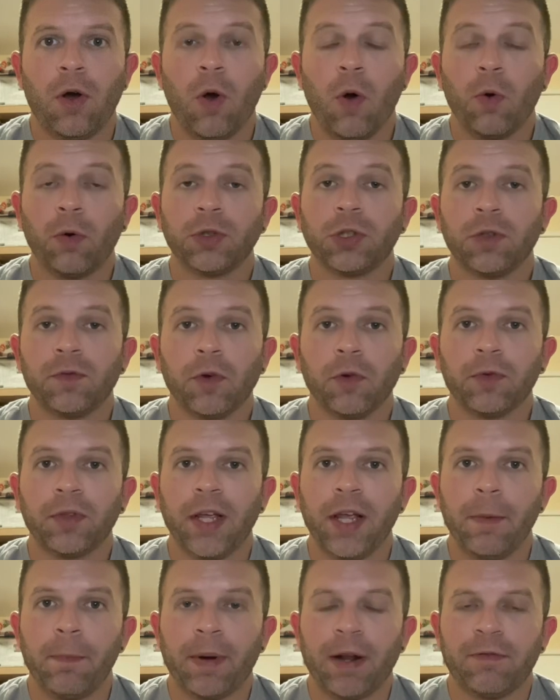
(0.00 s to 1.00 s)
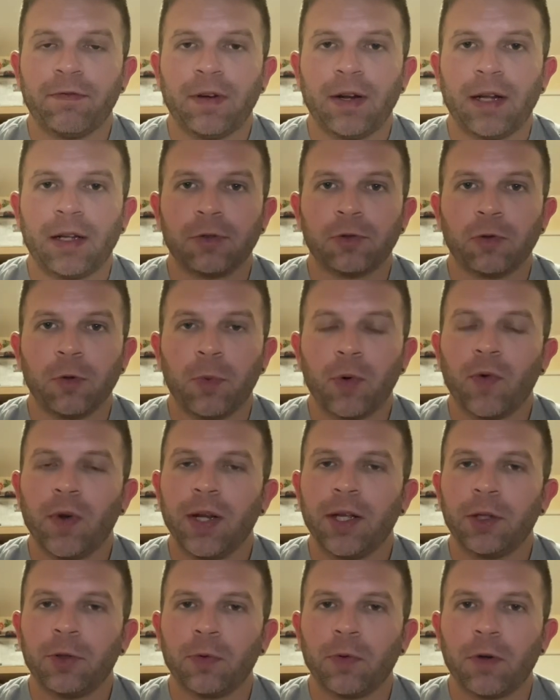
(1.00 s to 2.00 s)
Hoje eu voltei para falar sobre uma
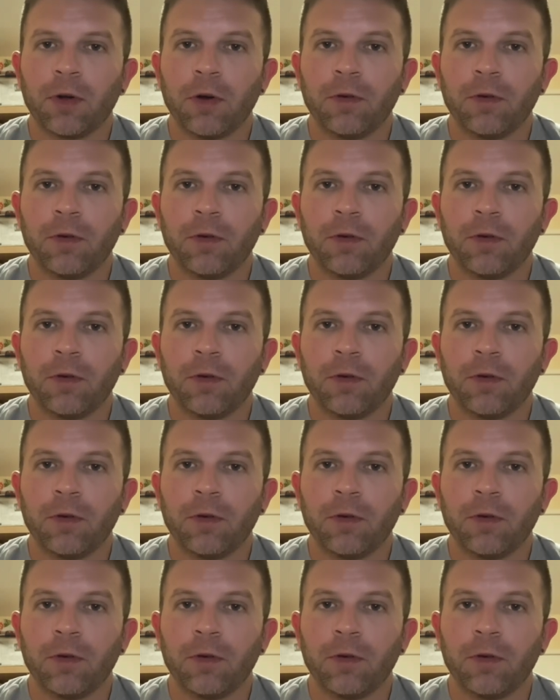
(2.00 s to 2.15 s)
leitura